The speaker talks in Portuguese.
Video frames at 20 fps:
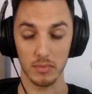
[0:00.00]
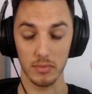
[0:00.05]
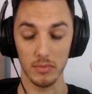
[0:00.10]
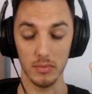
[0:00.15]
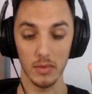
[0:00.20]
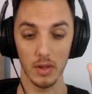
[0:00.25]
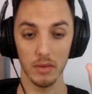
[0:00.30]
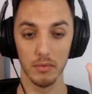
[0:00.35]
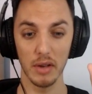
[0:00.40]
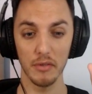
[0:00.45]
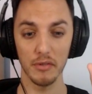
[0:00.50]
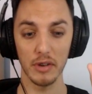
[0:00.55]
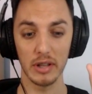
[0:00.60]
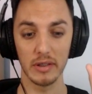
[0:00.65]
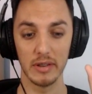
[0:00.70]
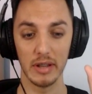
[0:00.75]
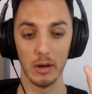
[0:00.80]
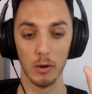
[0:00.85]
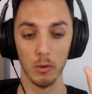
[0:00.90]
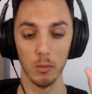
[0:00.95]
vai
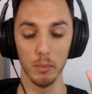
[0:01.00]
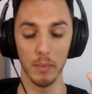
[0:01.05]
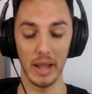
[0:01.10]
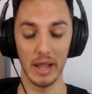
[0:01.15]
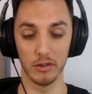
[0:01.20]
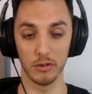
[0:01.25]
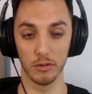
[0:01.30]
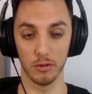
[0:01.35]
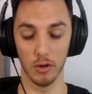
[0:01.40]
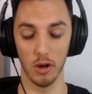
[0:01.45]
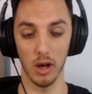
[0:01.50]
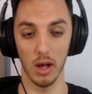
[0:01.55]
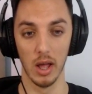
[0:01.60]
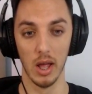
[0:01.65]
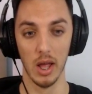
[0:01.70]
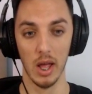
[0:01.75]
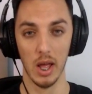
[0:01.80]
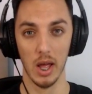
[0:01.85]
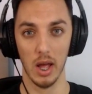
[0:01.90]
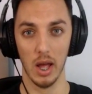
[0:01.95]
fazer um mês só.
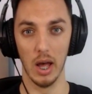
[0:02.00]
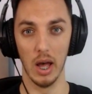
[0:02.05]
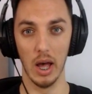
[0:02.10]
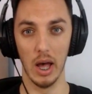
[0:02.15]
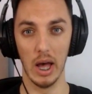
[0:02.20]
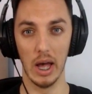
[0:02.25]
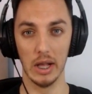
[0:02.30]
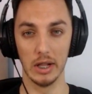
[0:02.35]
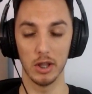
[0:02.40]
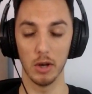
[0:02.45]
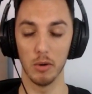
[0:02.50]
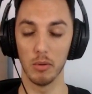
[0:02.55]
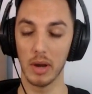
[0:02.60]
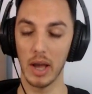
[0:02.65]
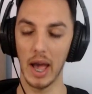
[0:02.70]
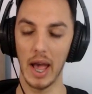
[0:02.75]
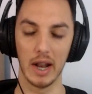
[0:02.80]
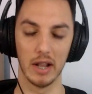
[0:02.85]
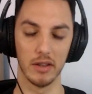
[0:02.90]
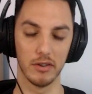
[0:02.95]
Uh, então,
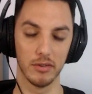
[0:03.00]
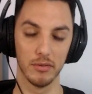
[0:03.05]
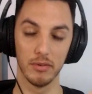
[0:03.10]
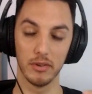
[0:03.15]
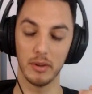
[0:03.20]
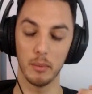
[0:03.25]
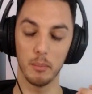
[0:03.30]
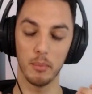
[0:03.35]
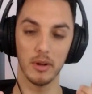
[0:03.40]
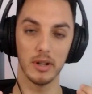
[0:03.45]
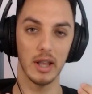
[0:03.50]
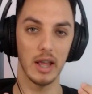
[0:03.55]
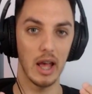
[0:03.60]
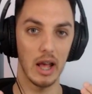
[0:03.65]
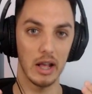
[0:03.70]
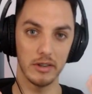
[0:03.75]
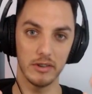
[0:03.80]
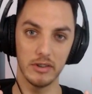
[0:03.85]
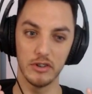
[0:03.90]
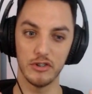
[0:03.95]
cara, se você puder
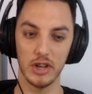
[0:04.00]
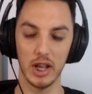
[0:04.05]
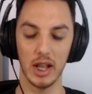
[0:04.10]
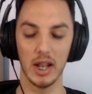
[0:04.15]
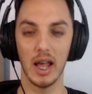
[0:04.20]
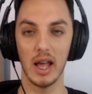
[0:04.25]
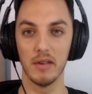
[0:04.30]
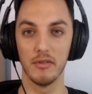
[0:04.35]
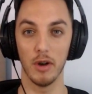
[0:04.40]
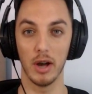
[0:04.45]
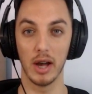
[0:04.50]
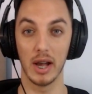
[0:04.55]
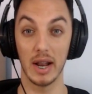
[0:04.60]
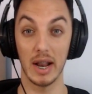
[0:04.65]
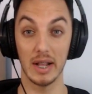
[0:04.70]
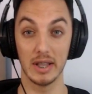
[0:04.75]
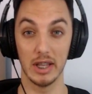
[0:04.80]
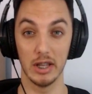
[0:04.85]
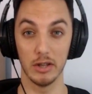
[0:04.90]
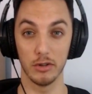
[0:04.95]
assistir a live, eu
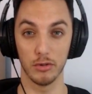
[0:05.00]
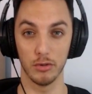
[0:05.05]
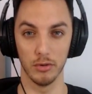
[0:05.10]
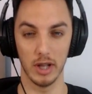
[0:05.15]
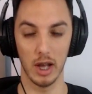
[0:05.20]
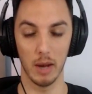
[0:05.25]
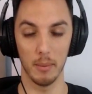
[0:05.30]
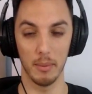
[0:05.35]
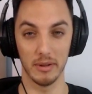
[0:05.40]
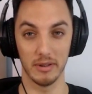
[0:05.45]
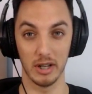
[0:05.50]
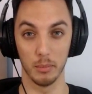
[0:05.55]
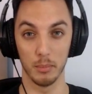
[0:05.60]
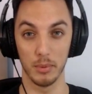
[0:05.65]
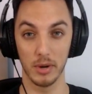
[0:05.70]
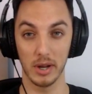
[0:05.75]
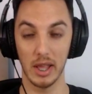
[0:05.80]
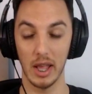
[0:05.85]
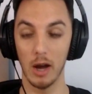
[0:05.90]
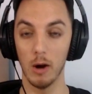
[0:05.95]
agradeço, tá, rapaziada?
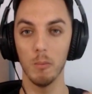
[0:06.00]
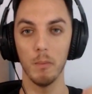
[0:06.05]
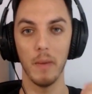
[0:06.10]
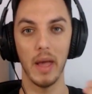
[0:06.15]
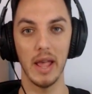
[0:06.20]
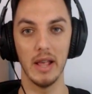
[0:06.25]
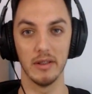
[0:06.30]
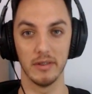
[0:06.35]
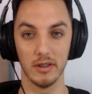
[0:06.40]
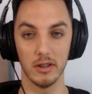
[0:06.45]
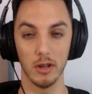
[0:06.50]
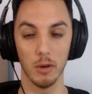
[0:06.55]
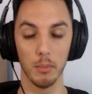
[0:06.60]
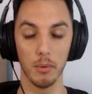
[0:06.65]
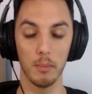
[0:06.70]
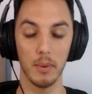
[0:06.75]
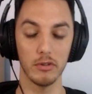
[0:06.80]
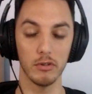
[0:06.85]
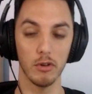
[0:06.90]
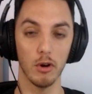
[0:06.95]
Porque é um mês. Então, pro
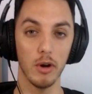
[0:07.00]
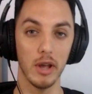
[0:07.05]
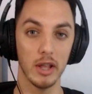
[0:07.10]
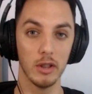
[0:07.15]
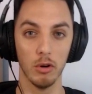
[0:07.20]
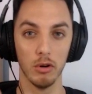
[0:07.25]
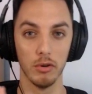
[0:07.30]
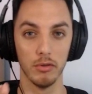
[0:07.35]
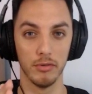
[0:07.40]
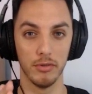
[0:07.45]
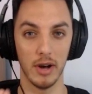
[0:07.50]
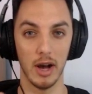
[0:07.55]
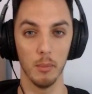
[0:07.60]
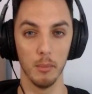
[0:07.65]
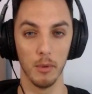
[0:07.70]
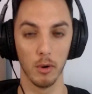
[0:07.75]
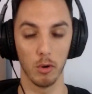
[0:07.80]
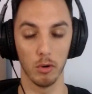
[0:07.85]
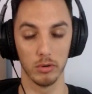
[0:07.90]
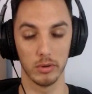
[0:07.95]
pessoal renovar o
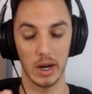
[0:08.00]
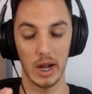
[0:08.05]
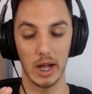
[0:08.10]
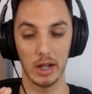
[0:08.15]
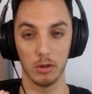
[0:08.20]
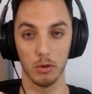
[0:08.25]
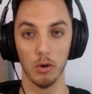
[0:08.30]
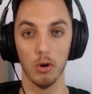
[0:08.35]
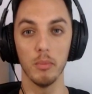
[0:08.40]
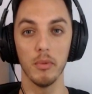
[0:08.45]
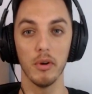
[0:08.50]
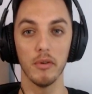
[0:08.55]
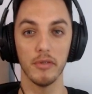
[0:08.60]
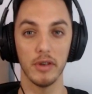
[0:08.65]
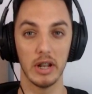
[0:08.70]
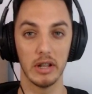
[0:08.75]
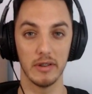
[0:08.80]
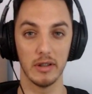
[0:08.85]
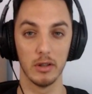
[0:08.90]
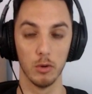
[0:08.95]
meu contrato ou me
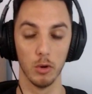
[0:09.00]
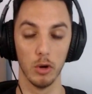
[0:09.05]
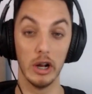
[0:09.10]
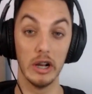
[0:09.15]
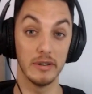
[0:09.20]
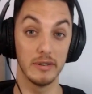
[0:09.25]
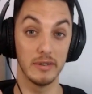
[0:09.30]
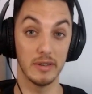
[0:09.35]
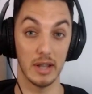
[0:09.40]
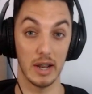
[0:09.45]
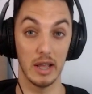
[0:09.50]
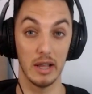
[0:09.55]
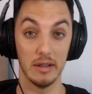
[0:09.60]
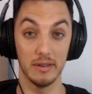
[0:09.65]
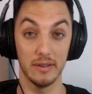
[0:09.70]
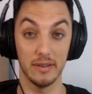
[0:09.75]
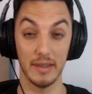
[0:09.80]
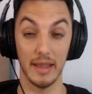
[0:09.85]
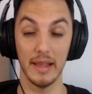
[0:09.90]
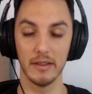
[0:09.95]
oferecer dois, três,
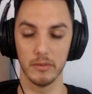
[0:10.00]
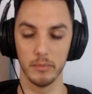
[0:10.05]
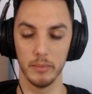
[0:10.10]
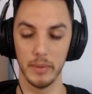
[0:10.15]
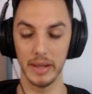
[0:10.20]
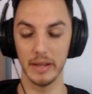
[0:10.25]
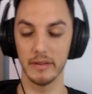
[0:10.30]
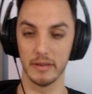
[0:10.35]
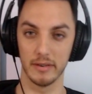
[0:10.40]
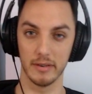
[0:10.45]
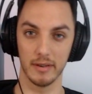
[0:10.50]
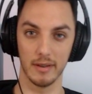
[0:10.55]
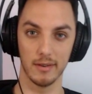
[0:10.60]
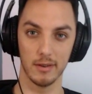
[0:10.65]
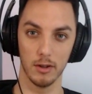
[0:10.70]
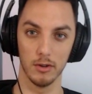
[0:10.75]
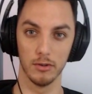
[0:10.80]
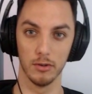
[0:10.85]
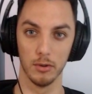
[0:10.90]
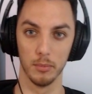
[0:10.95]
seis meses, que são
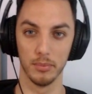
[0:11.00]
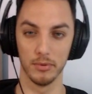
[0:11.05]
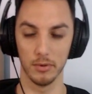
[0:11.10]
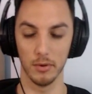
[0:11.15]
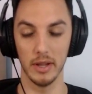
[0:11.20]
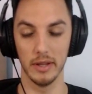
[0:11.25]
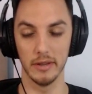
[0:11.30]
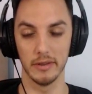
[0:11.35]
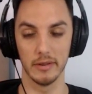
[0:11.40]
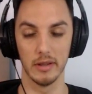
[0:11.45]
as opções,